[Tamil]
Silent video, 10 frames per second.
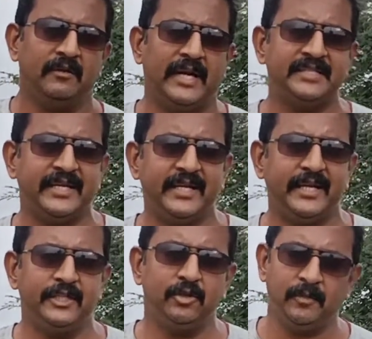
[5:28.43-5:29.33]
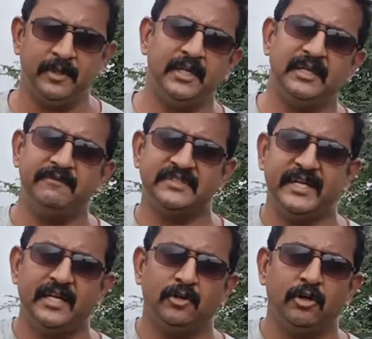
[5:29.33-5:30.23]
ரைட் சைடில் ஏற்றிட்டோம் அப்படின்னா லெஃப்ட்
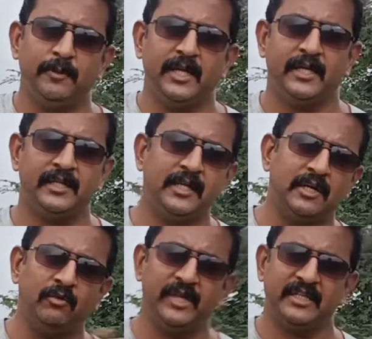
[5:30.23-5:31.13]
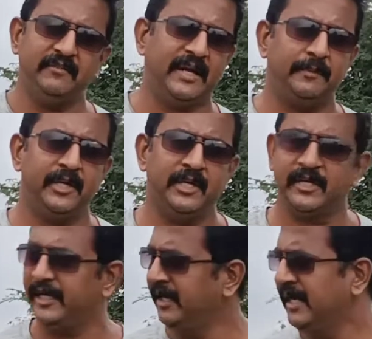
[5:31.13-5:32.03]
சைடில் டாப்பில் ஆகிறதுக்கு கவுண்டுறதுக்கு வாய்ப்புகள்
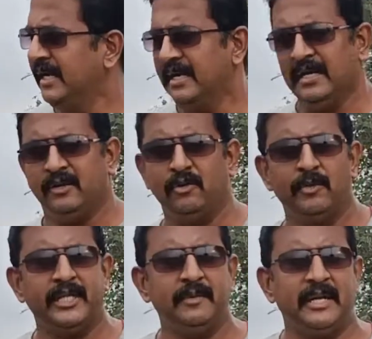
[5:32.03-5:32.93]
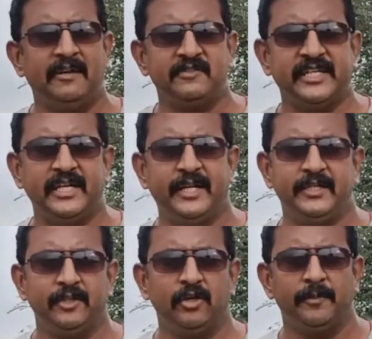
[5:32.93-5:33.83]
இருக்குது ரொம்ப அதிகமாக லெஃப்ட் சைடில்
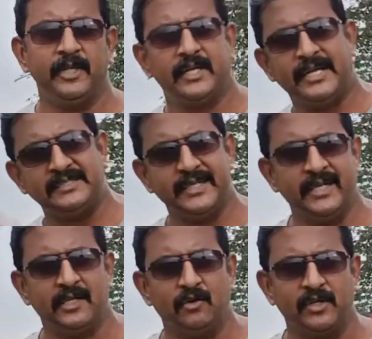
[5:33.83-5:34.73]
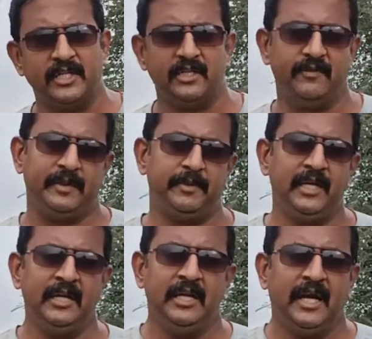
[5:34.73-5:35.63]
ஏற்றிட்டோம் அப்படின்னா ரைட் சைடில் கவுறதுக்கு
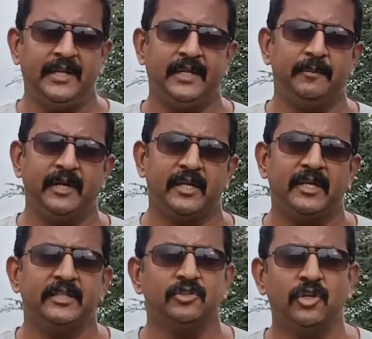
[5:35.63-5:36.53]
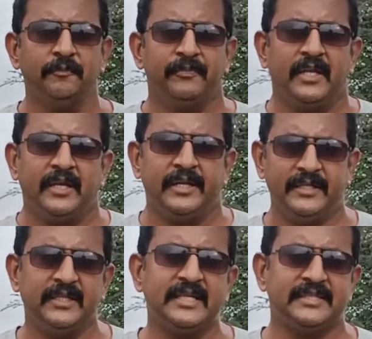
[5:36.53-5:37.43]
வாய்ப்புகள் அதிகமாக இருக்குது ஸோ
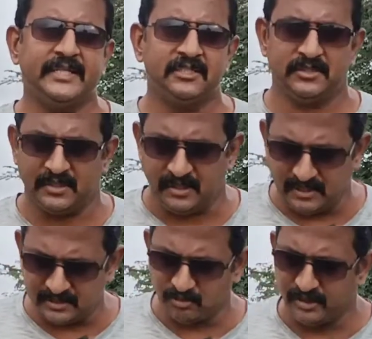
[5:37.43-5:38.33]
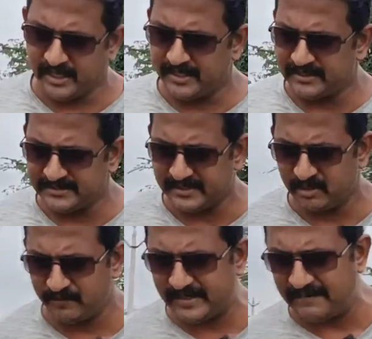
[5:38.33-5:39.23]
இதுதான் சயின்ஸ் சொல்கிறாங்க
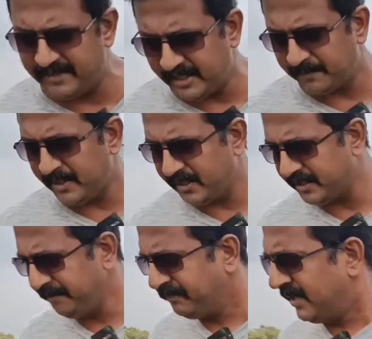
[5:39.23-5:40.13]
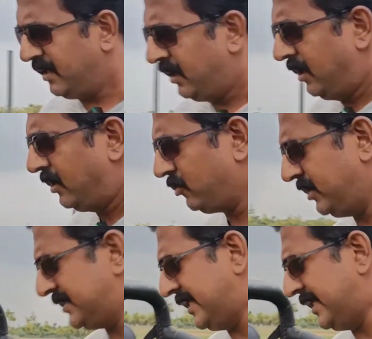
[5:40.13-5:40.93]
சென்டர் ஆஃப் கிராவிட்டி அப்படின்றது ஸோ இந்த